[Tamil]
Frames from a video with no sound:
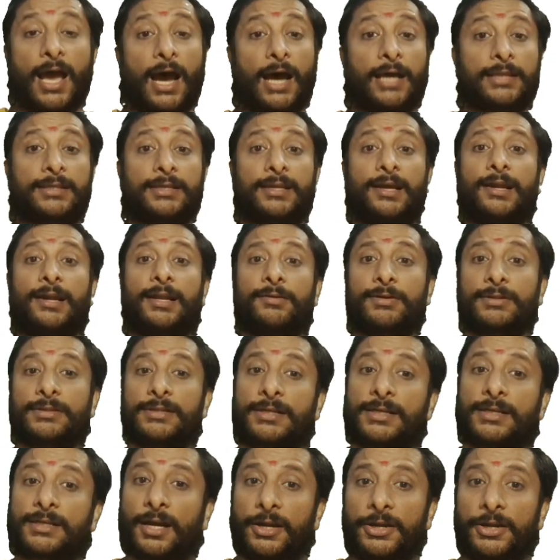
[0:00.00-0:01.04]
அதனால் வந்து
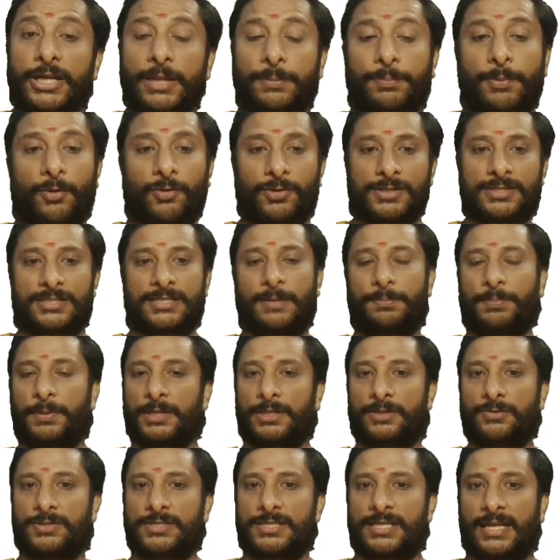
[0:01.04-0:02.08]
கண்டிப்பாக ஒரு ஸ்டெப்
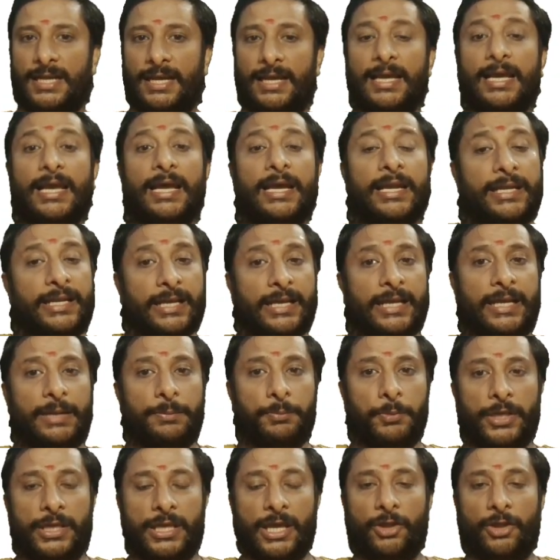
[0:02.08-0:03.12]
எடுத்து வச்சுருங்க டிகிரி
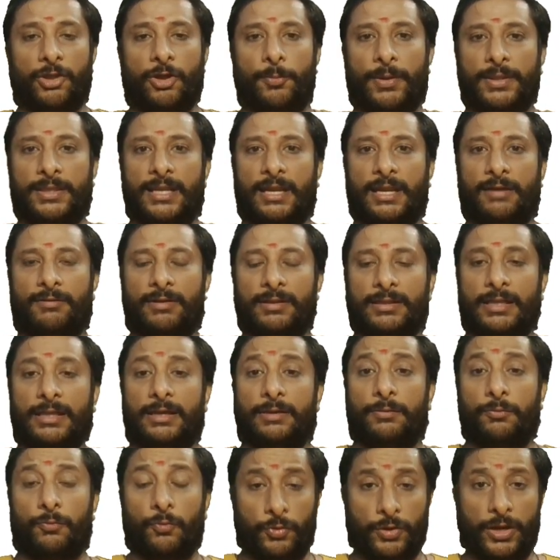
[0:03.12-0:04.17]
முடிக்காதவங்க பார்த்தீங்கன்னா வந்து
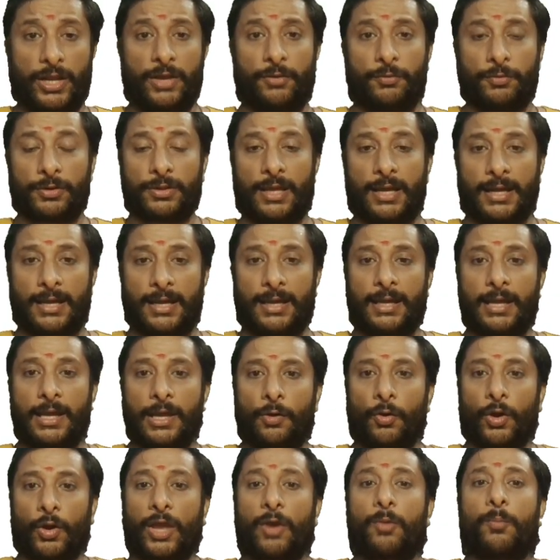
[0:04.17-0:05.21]
ஒன்றே ஒன்று தாங்க
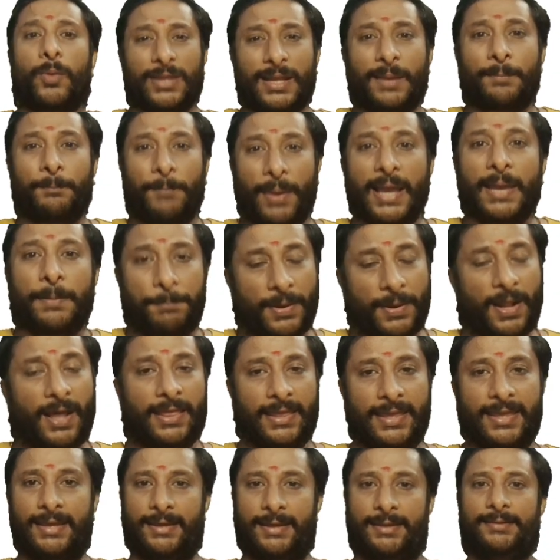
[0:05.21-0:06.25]
ஓகே முதல்ல
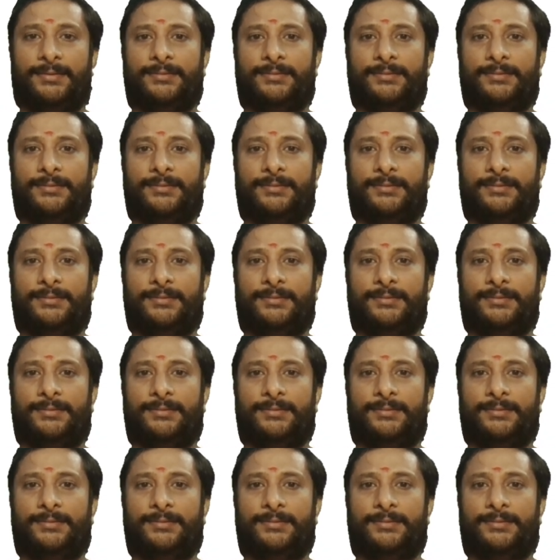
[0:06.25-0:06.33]
பயப்படாதீங்க